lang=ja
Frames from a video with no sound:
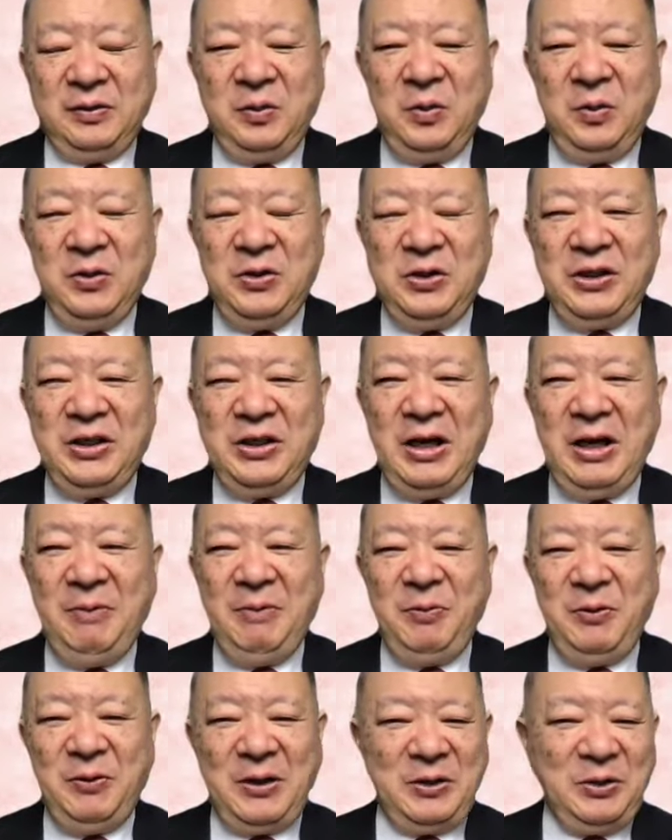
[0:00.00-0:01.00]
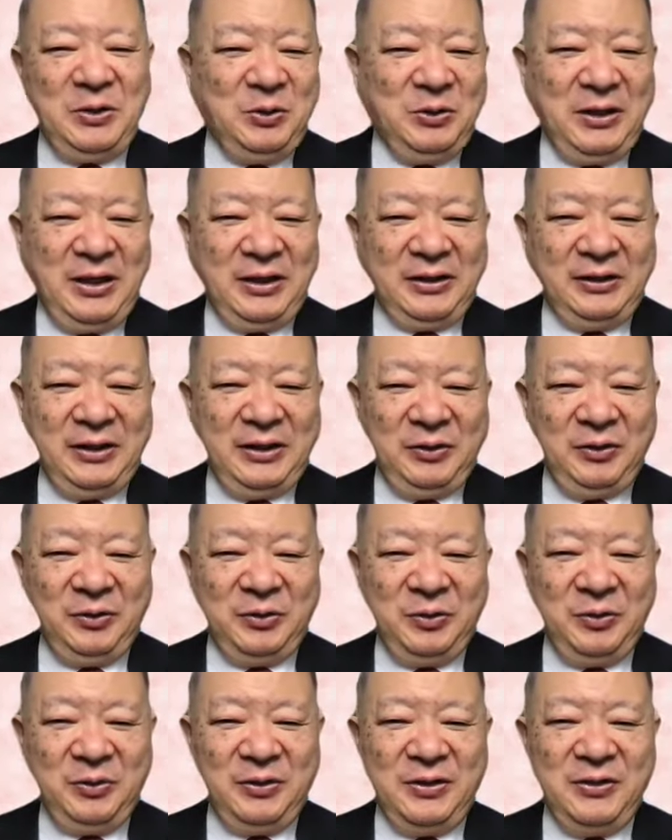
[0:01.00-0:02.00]
公式発表がそうであった
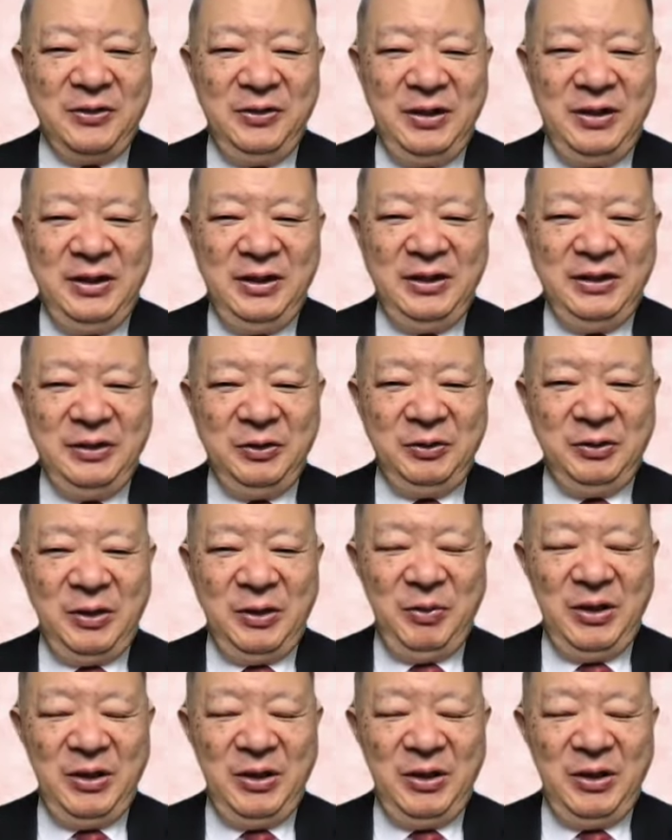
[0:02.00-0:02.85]
ということですね。言ってみそ